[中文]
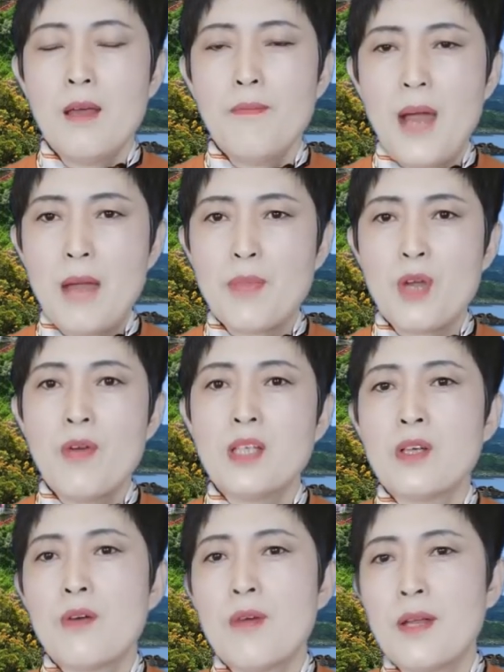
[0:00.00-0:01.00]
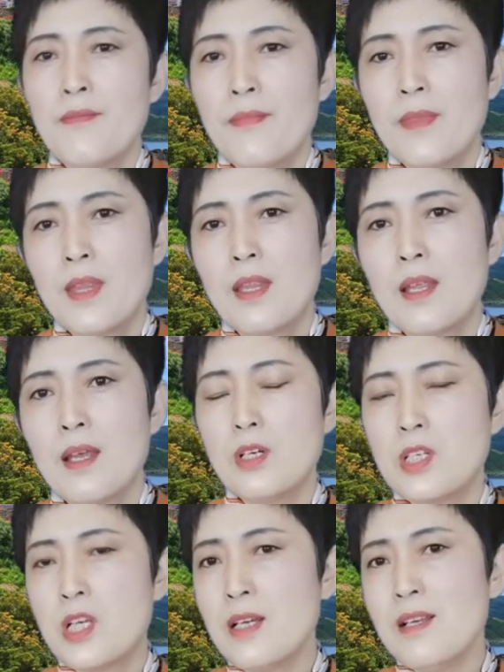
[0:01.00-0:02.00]
八名外交官，
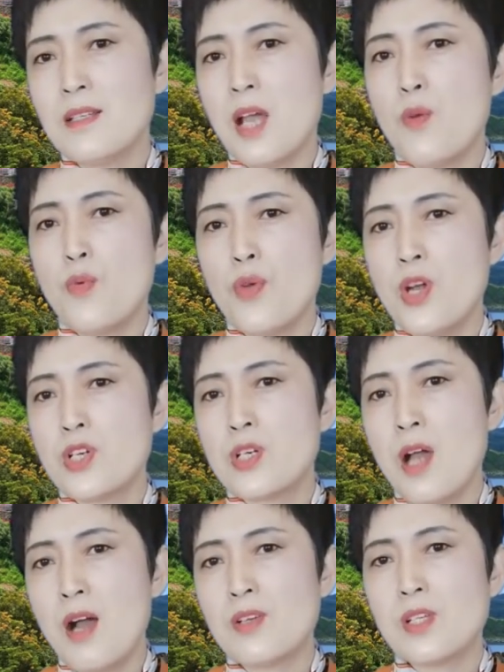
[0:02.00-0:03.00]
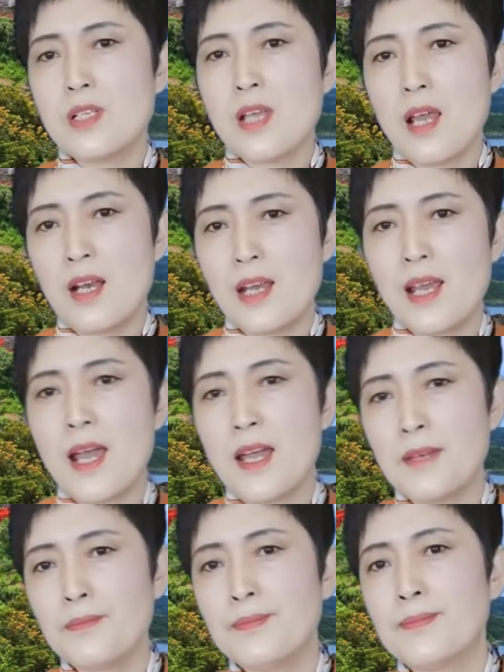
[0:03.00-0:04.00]
请你在五月十号之前离
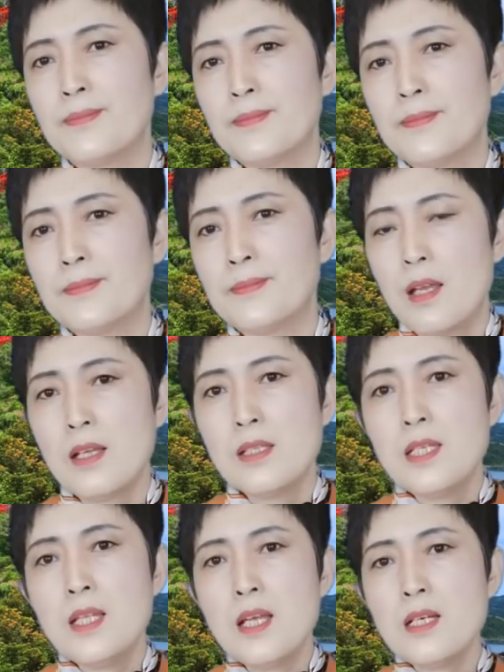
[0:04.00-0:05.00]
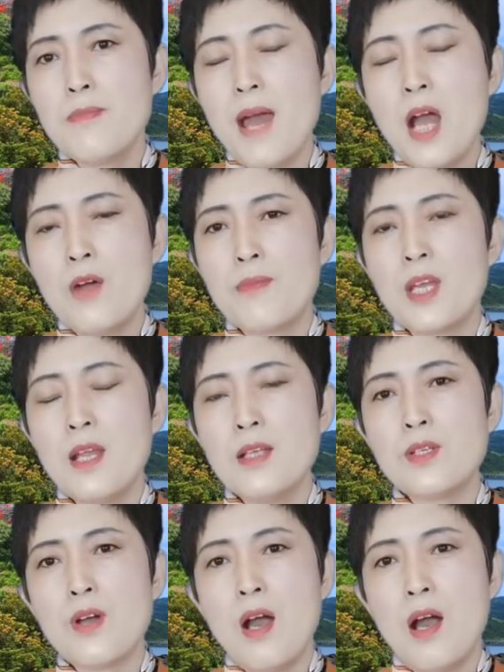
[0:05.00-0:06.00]
开。今天是八号，明天
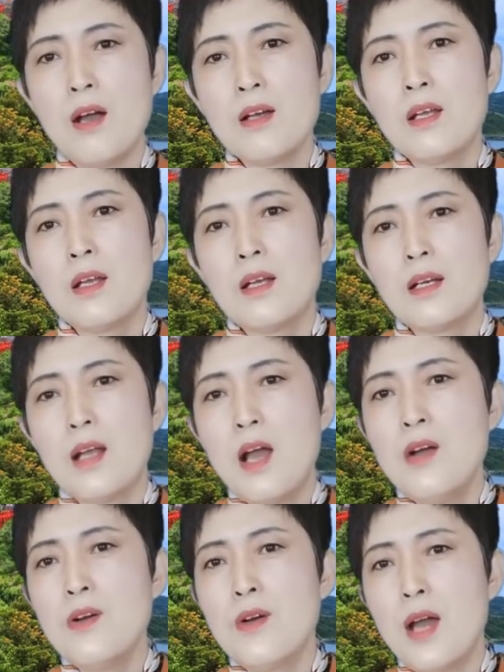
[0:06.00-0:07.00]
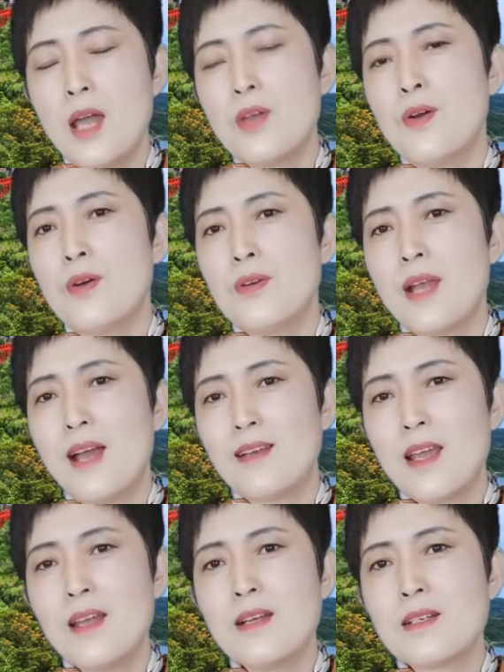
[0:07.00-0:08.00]
九号，然后还有两
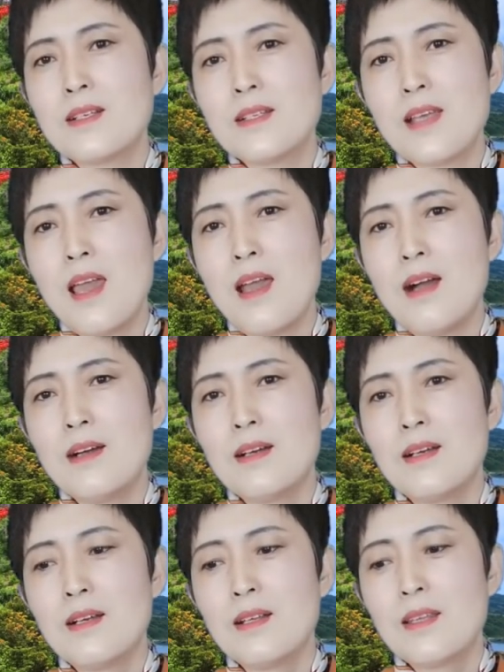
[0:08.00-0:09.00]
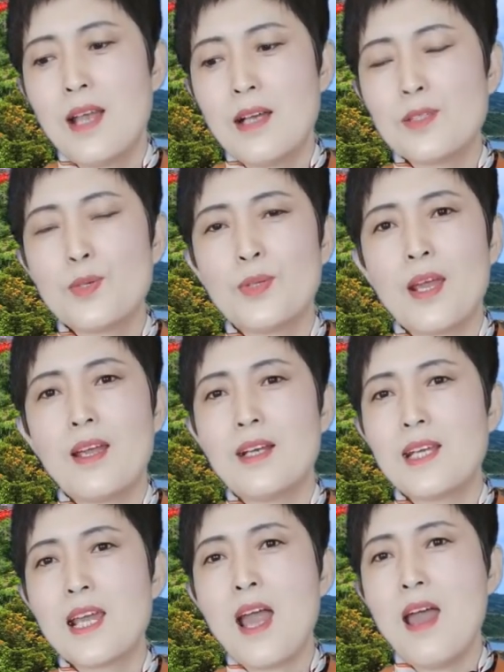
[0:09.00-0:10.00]
天的时间呀，他就得
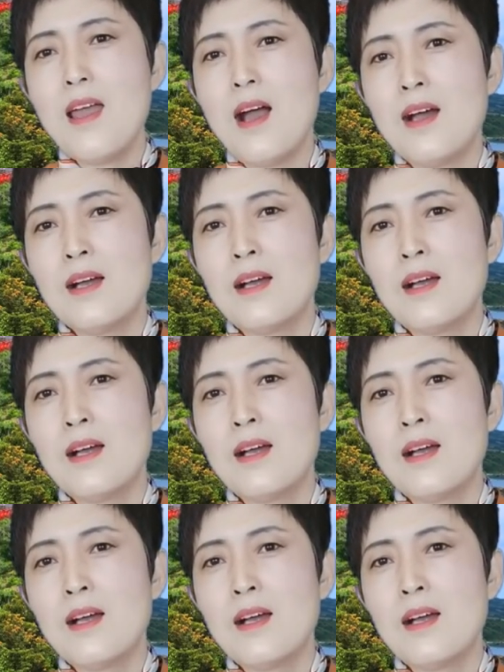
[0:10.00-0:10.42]
离开呀。